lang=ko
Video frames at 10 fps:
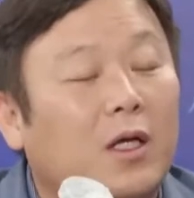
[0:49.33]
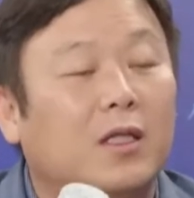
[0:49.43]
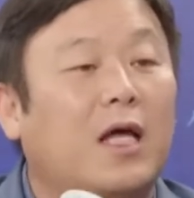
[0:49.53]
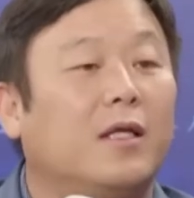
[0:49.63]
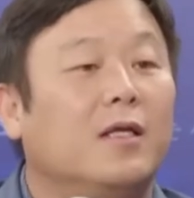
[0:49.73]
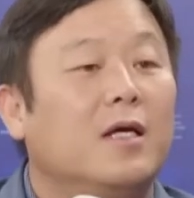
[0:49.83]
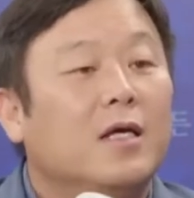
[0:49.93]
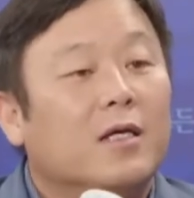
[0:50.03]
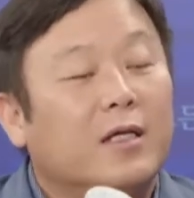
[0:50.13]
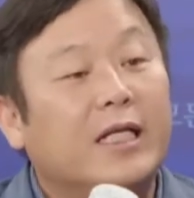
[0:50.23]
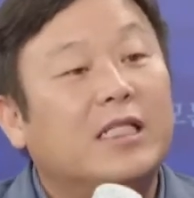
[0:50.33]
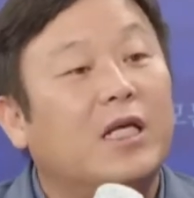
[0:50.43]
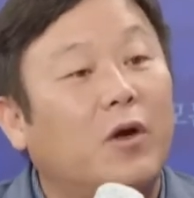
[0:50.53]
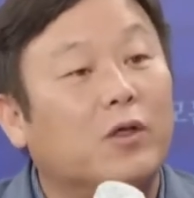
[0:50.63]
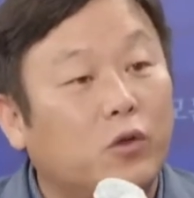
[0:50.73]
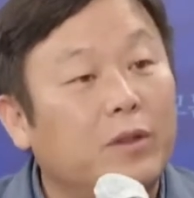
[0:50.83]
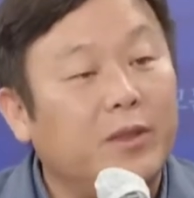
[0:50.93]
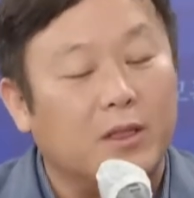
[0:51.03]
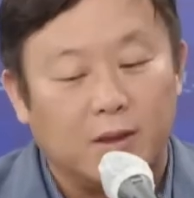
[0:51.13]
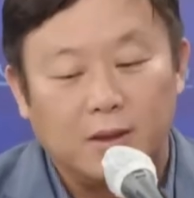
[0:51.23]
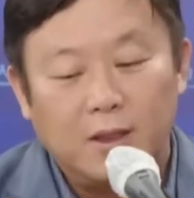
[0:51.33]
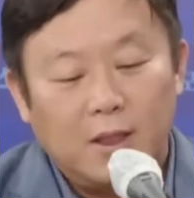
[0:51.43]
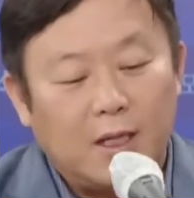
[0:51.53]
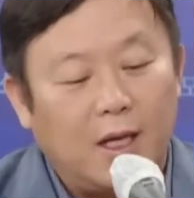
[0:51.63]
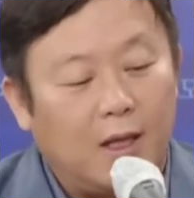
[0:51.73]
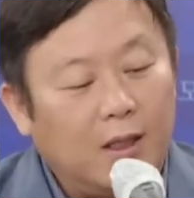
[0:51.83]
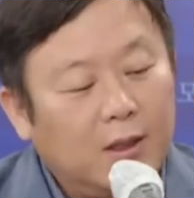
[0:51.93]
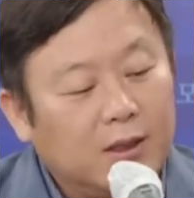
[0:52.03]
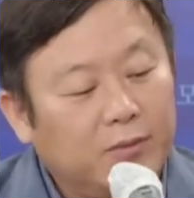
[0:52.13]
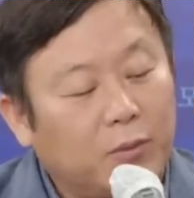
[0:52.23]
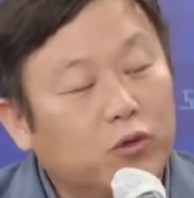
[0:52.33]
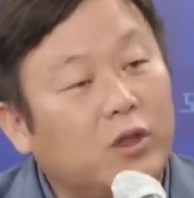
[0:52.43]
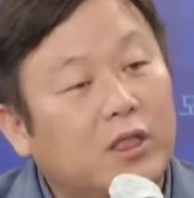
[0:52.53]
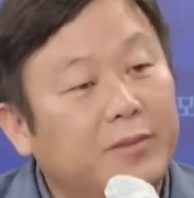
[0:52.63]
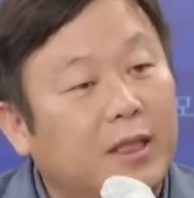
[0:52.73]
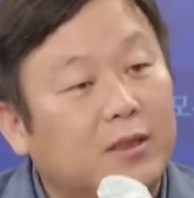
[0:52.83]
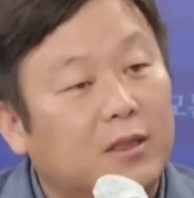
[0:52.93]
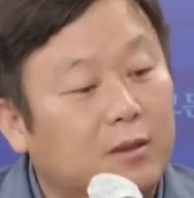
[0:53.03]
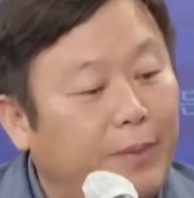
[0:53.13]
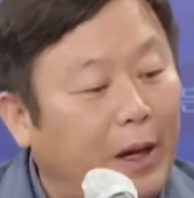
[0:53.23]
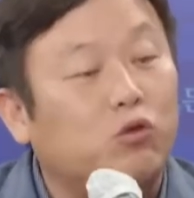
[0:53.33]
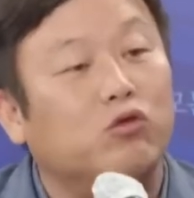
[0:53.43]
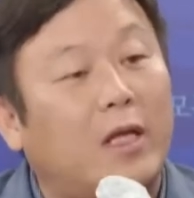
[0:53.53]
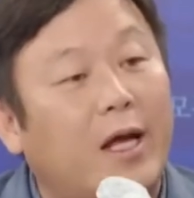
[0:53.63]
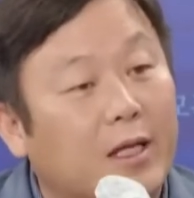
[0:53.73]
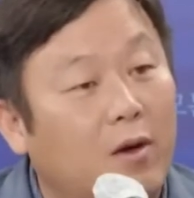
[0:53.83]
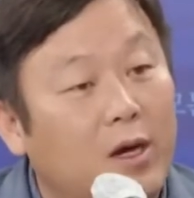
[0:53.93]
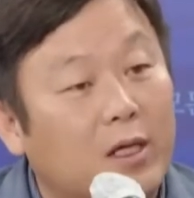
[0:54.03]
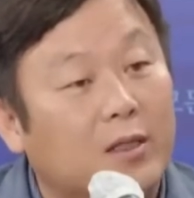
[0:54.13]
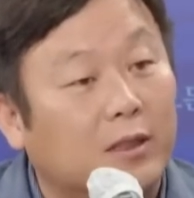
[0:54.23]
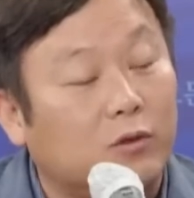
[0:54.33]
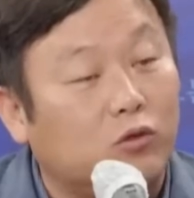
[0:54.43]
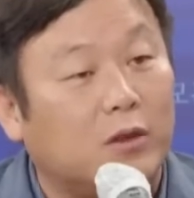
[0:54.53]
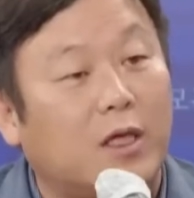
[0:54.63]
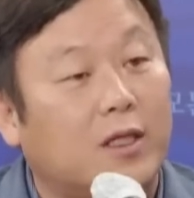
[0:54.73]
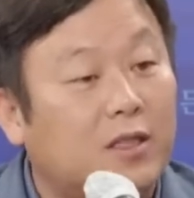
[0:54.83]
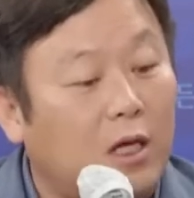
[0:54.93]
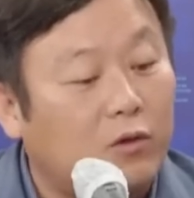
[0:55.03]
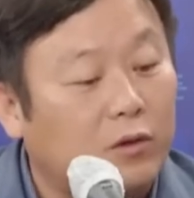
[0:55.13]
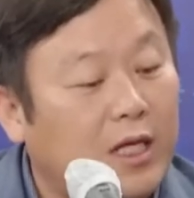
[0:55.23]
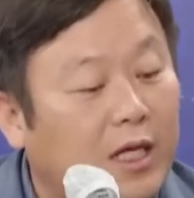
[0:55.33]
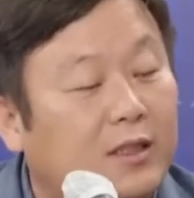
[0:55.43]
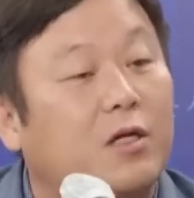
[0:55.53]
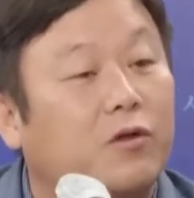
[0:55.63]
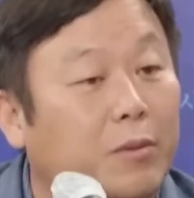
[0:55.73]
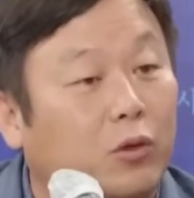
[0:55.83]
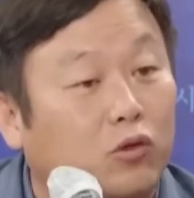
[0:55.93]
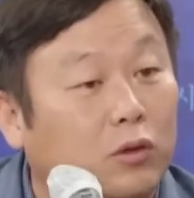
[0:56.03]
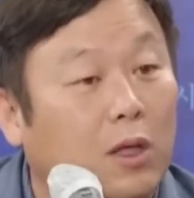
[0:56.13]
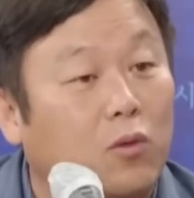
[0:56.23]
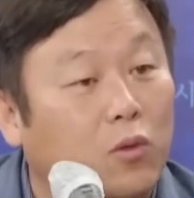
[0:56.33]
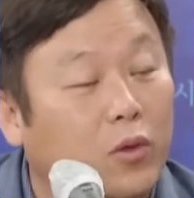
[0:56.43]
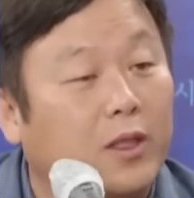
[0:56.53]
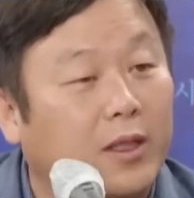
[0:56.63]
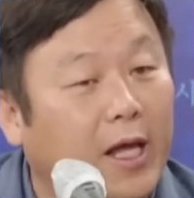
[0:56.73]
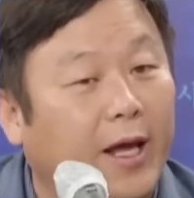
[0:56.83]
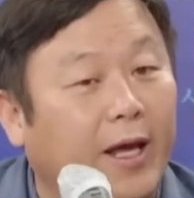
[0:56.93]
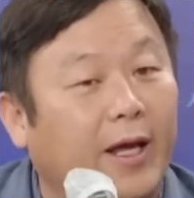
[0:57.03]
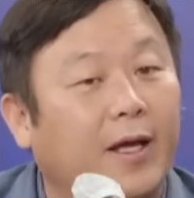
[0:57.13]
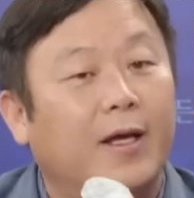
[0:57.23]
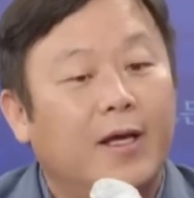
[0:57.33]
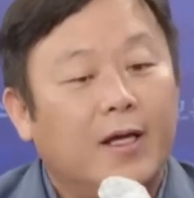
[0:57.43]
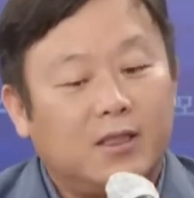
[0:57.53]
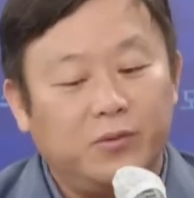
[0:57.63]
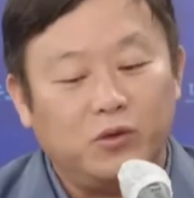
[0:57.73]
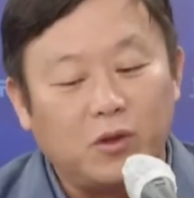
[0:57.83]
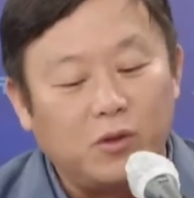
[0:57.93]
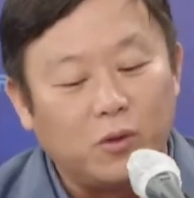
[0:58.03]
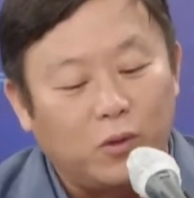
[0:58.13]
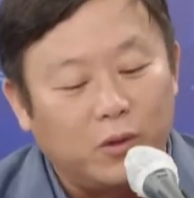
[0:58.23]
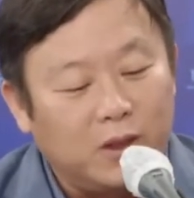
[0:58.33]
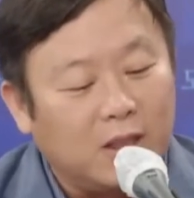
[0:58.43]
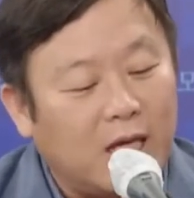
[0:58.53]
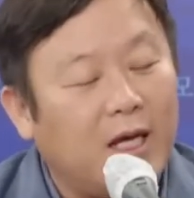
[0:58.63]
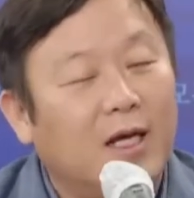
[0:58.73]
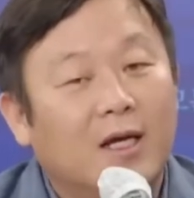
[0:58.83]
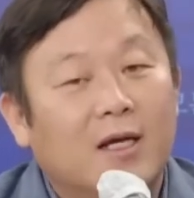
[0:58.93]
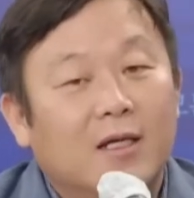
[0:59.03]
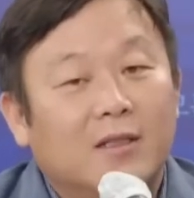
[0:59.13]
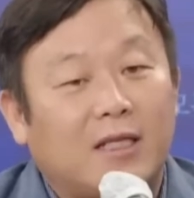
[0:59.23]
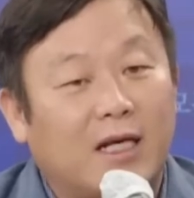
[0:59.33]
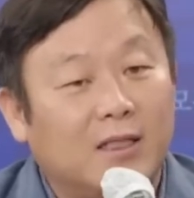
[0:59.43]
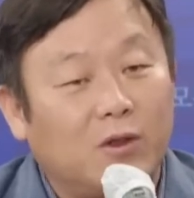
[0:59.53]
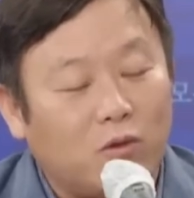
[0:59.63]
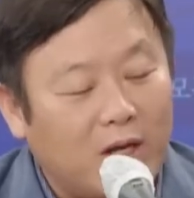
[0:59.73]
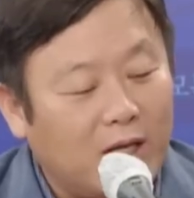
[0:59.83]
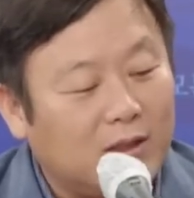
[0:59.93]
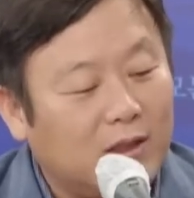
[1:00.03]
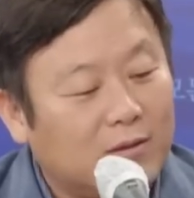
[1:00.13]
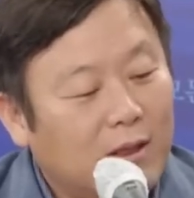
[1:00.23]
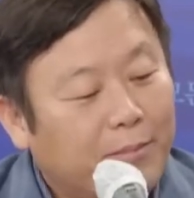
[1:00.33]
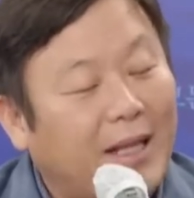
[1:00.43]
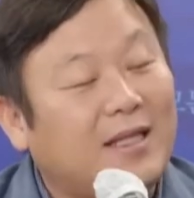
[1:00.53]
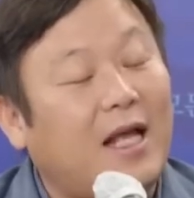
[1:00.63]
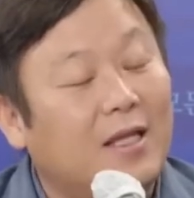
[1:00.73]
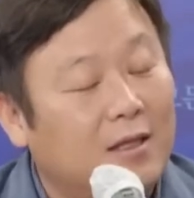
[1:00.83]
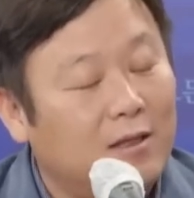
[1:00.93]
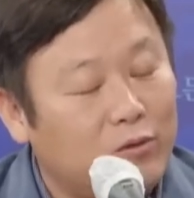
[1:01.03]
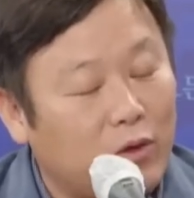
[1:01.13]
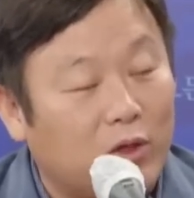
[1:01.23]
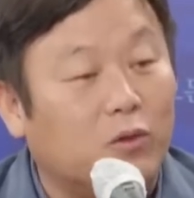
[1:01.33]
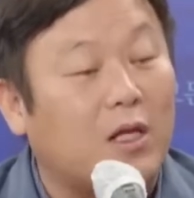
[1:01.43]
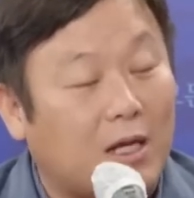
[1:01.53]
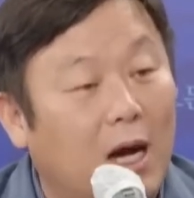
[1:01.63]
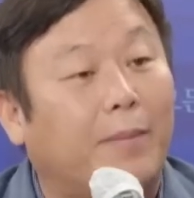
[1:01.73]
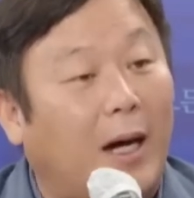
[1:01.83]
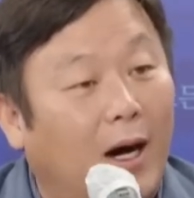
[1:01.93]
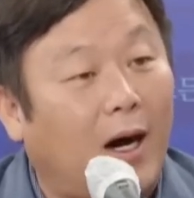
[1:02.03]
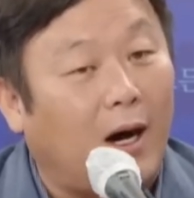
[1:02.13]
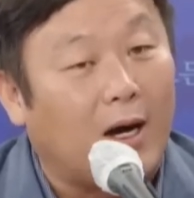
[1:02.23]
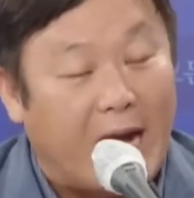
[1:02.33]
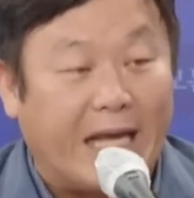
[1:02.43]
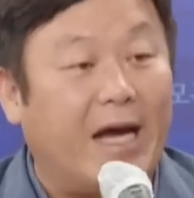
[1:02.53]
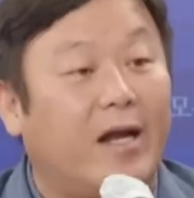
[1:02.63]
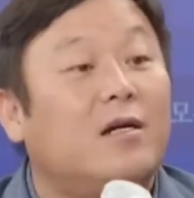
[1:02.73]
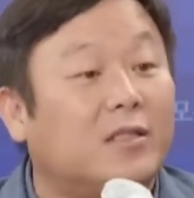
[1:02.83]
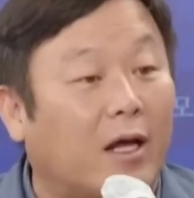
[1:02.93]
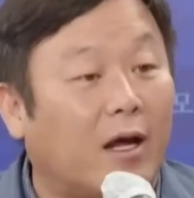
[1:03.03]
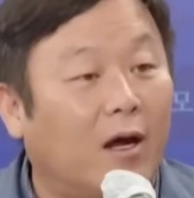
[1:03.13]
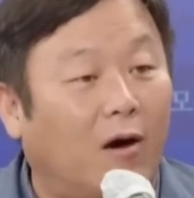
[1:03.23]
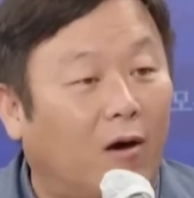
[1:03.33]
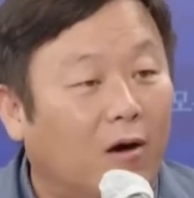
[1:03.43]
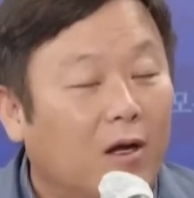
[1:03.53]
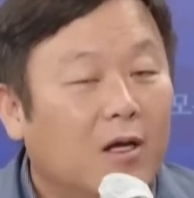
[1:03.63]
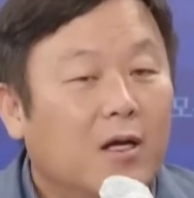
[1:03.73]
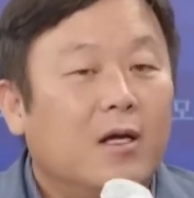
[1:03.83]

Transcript: 일단 계시기로 한 손님들은 네. 그러니까 지금 전북적 시민단체들은 바로 중단해다 환경단체 중단해다 스카트 세계 스카트 연맹도 중단 공고했는데 지금 윤석열 정권은 이게 자기 정권 안에서 파탄으로 기록될까봐 강행하는 거잖아요. 네.